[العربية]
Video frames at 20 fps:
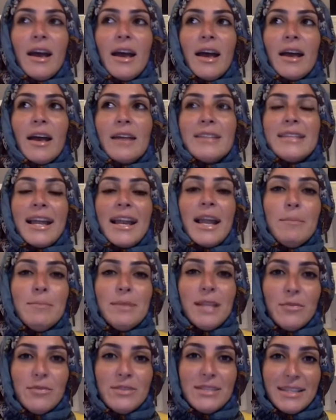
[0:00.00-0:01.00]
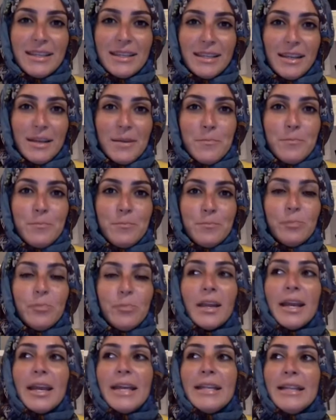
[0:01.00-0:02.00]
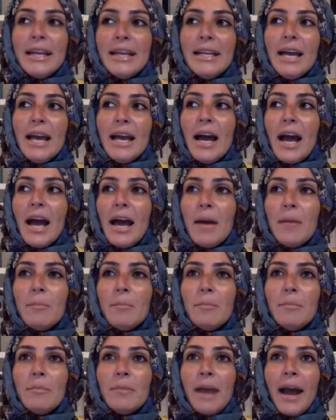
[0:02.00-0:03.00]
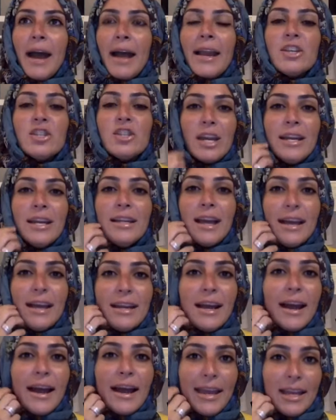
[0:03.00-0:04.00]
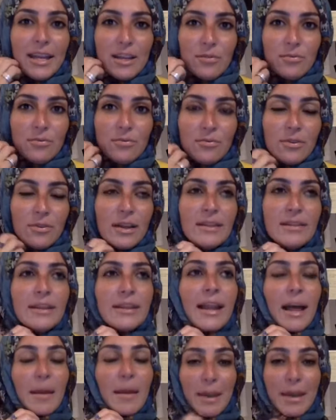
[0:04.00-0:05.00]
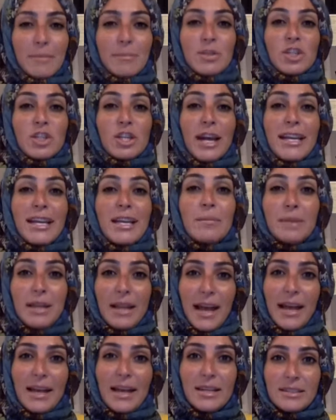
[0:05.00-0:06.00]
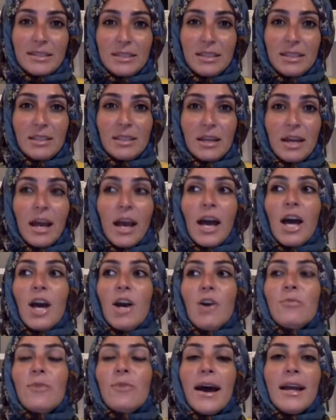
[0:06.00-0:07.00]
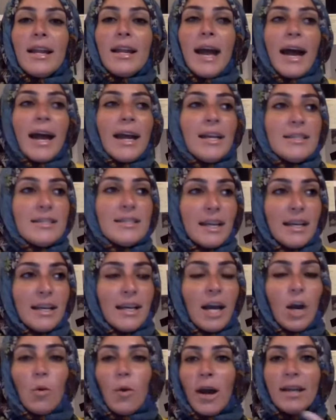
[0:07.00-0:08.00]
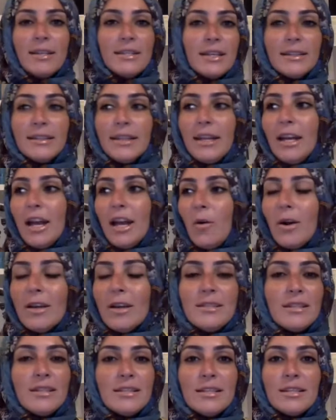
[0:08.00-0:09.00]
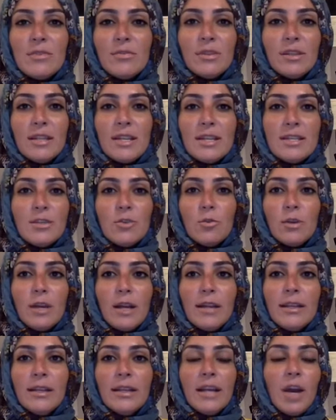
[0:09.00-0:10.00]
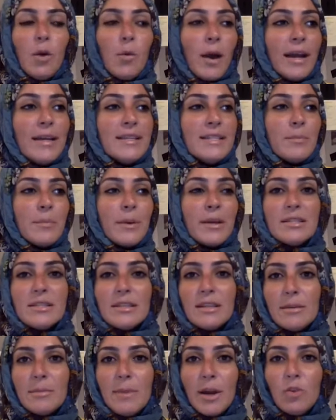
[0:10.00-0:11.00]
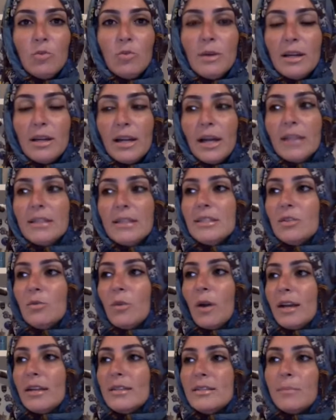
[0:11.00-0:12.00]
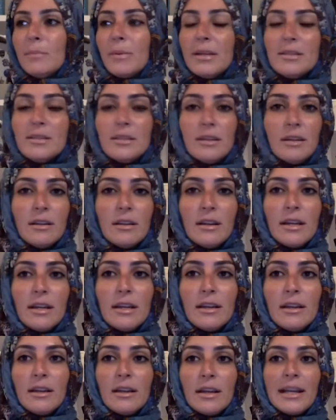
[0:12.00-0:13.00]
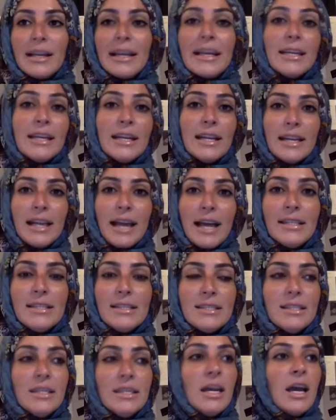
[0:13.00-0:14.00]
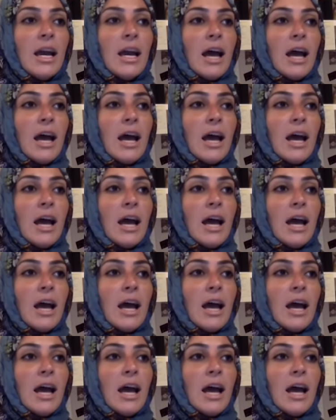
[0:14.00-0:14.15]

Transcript: آه، سلام نفسي كده ان انا علشان انا عارف ان الامان مش جاي من الحاجه دي فانا عايزه انجح وعايزك تنجح وعايز الناس اللي في الدنيا دي كلها تنجح وعايزه باس المعلومه اللي عندي وعايزه باس الخير اللي عندي